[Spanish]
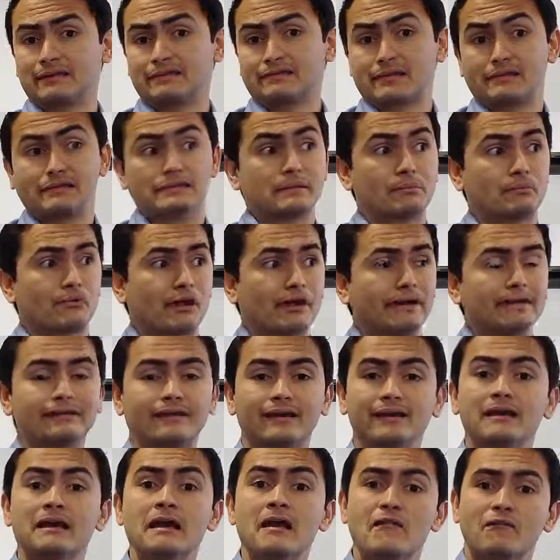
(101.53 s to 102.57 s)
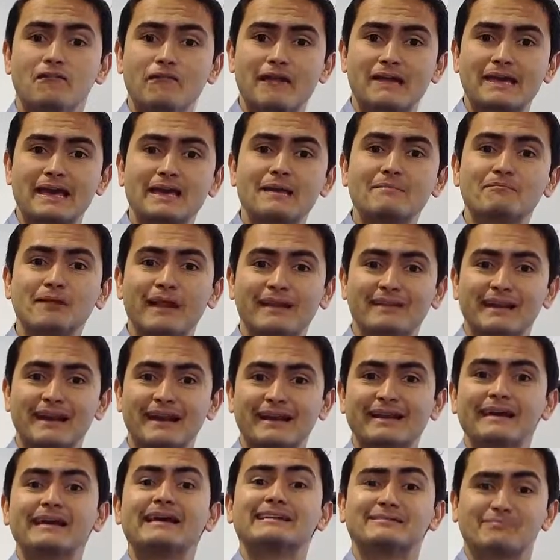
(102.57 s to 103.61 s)
se dice por ahí que fallar en
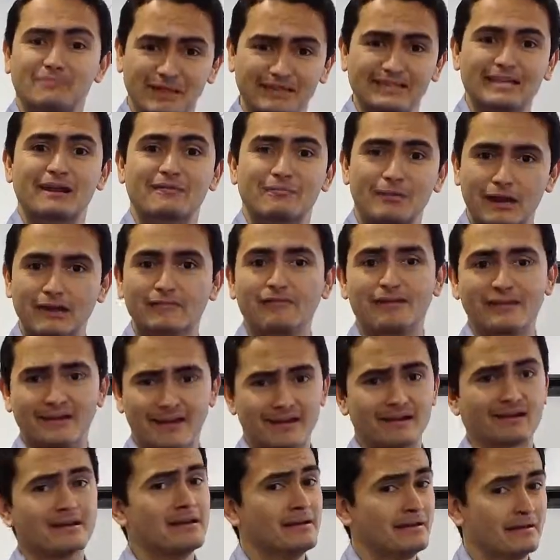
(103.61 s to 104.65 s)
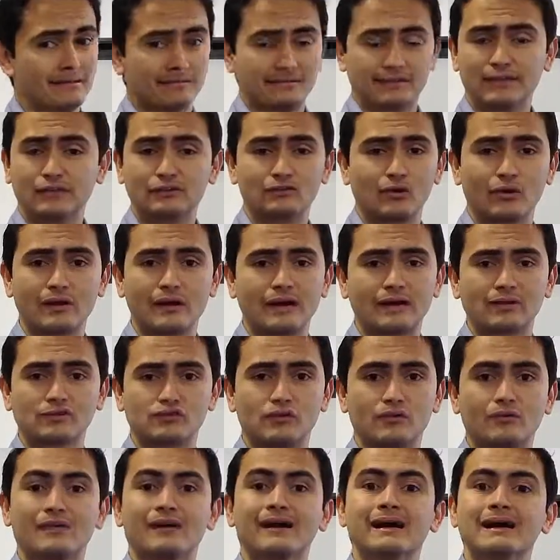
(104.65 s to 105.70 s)
planear es planear para fallar. Tienen toda la
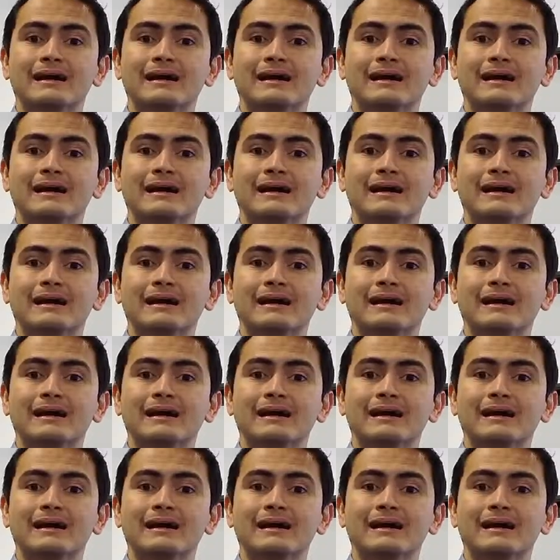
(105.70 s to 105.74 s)
razón.